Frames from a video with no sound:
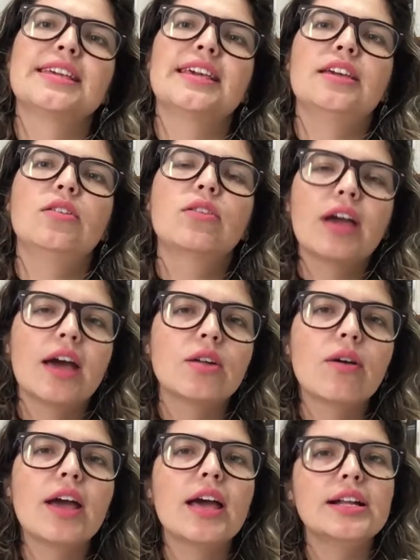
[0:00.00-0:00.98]
que eu quero
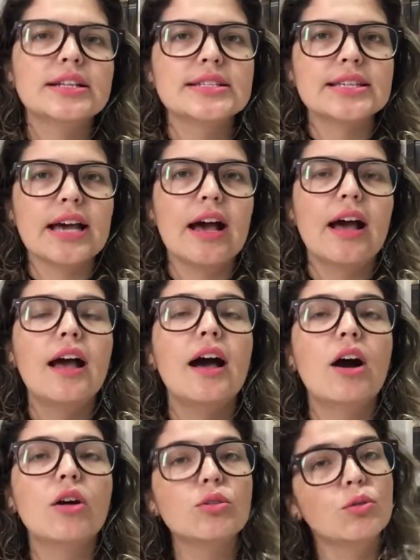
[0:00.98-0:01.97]
realizar
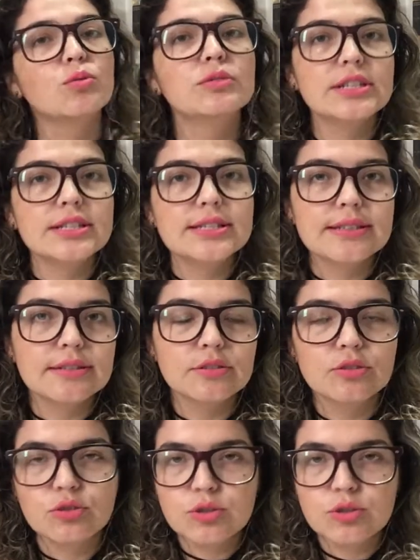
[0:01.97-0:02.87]
ao longo desse ano de